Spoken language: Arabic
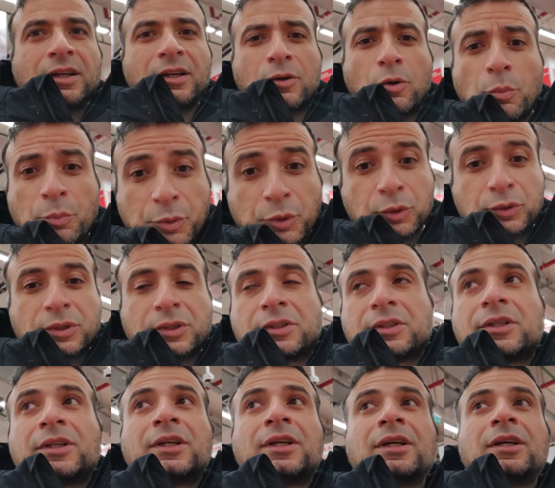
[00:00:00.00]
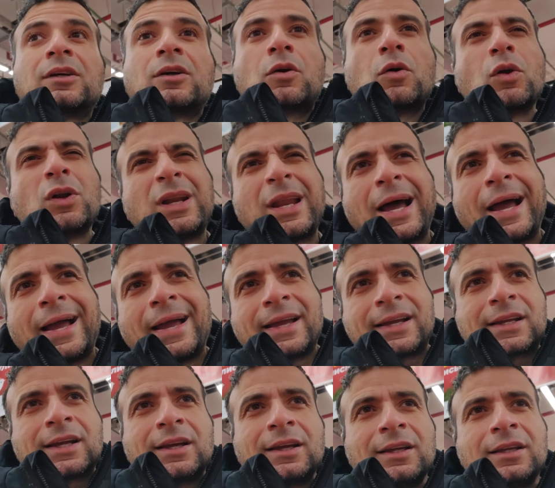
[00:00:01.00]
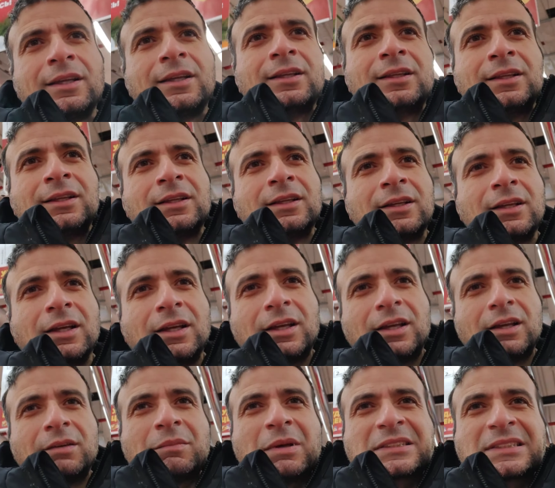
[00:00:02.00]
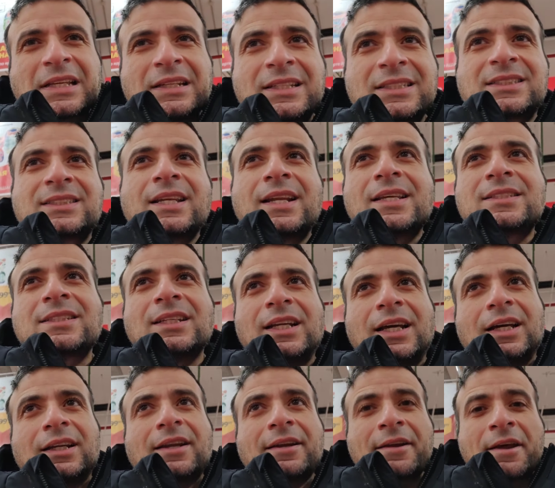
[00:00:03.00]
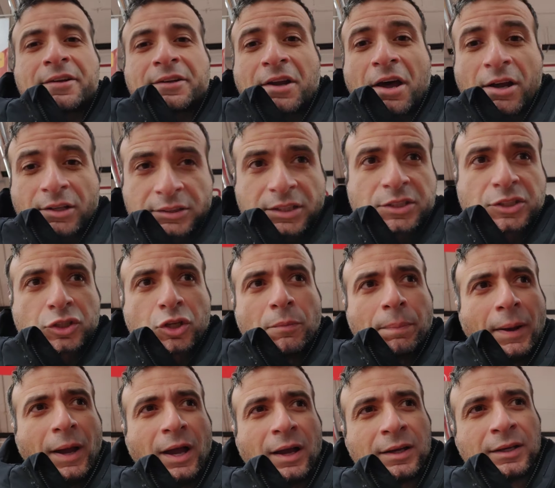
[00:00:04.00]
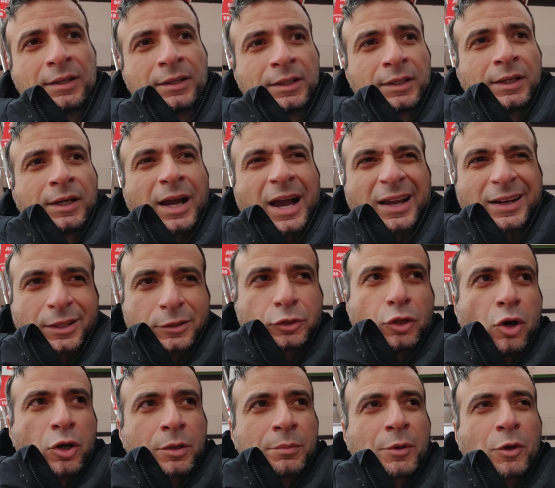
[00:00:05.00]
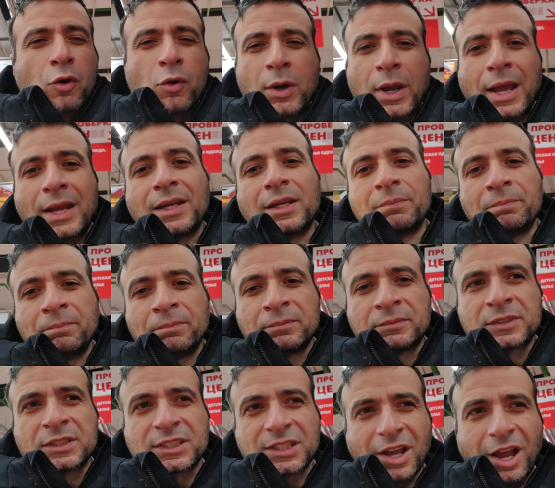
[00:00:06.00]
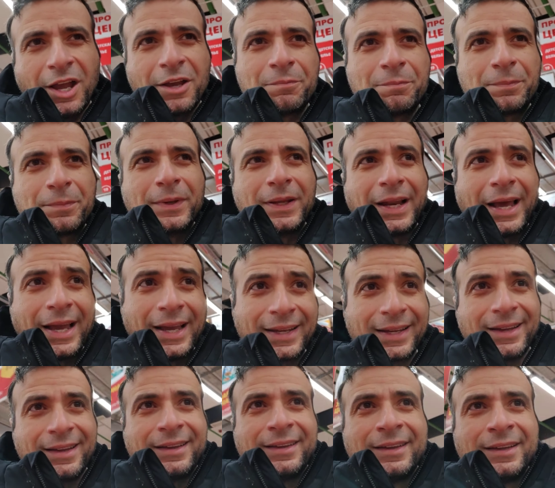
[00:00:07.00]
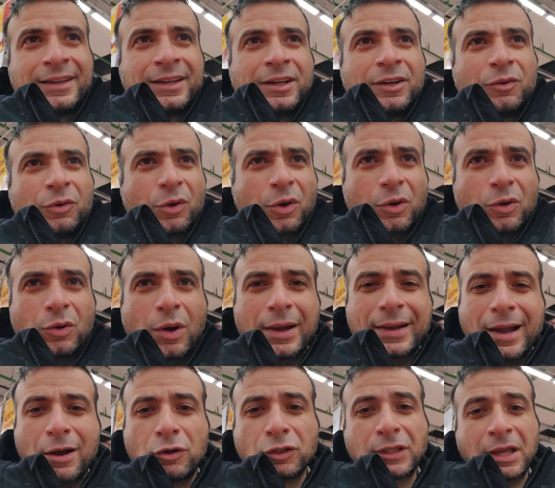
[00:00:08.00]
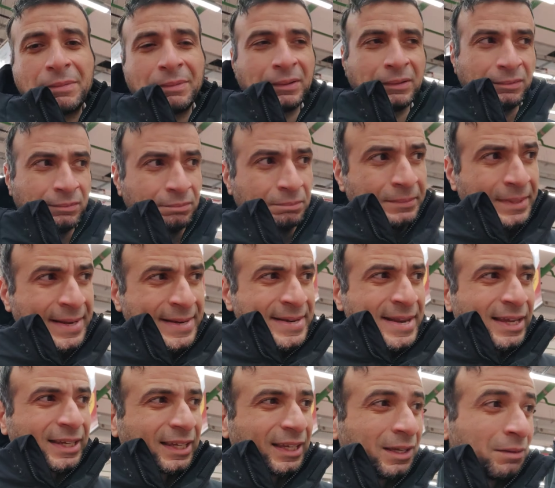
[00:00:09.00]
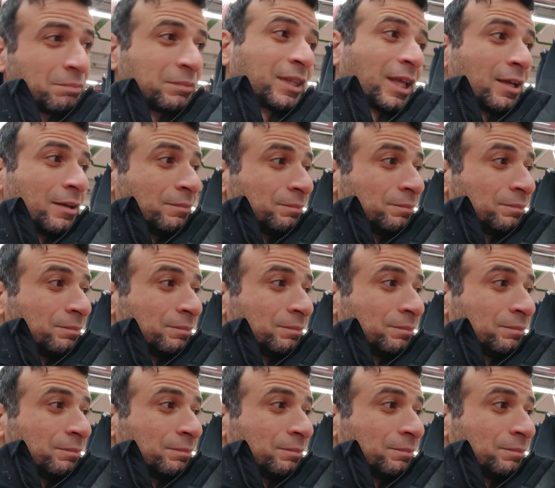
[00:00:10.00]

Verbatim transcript: كمبيوتر كل حاجه مثلا لسه نازل اعلانها النهارده الصبح على الظهر بيكون كلم صاحب الحاجه ويقول له اجي اخدها منك امتى